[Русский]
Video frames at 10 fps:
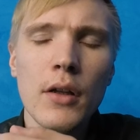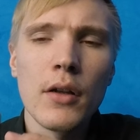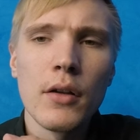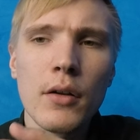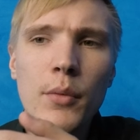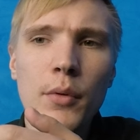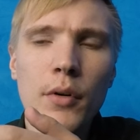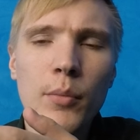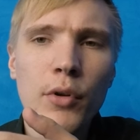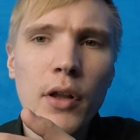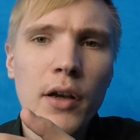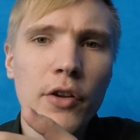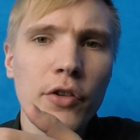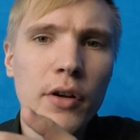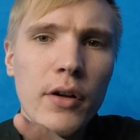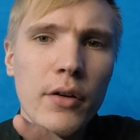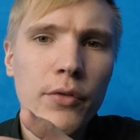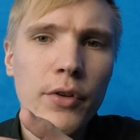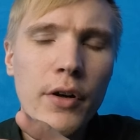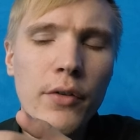э, была качелька
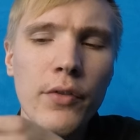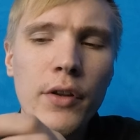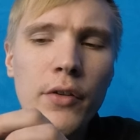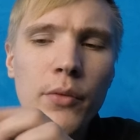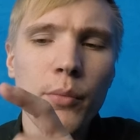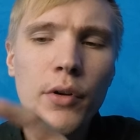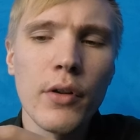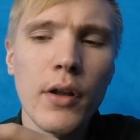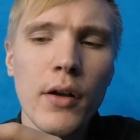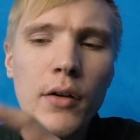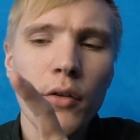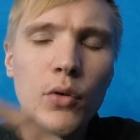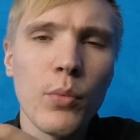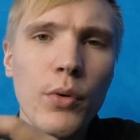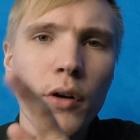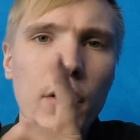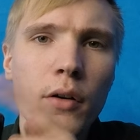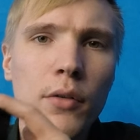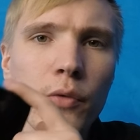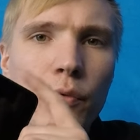вверх-вниз, была
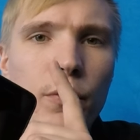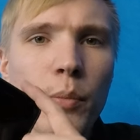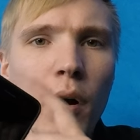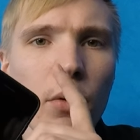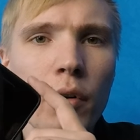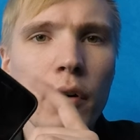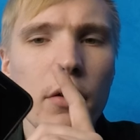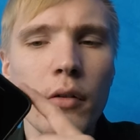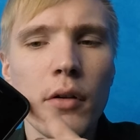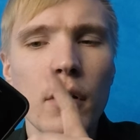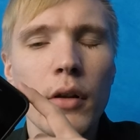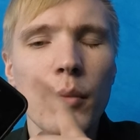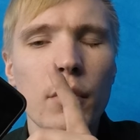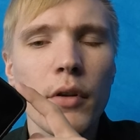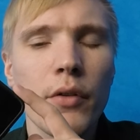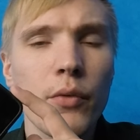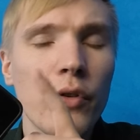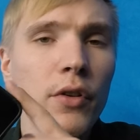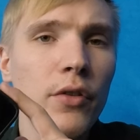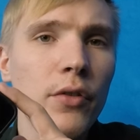кнопка в Power, она была
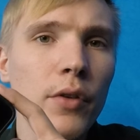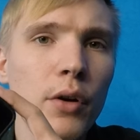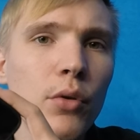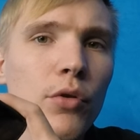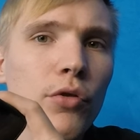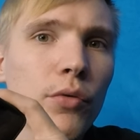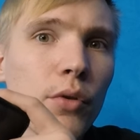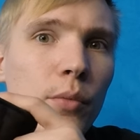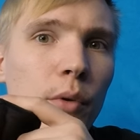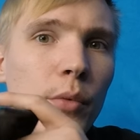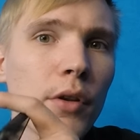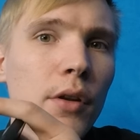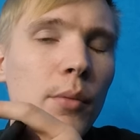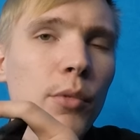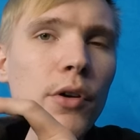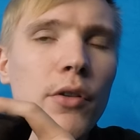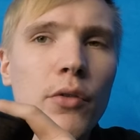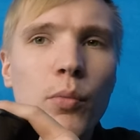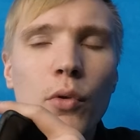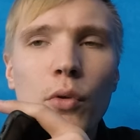вот здесь сверху еще в тот момент, она была не
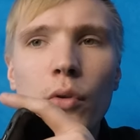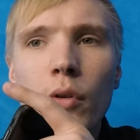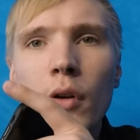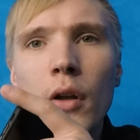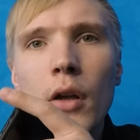сбоку.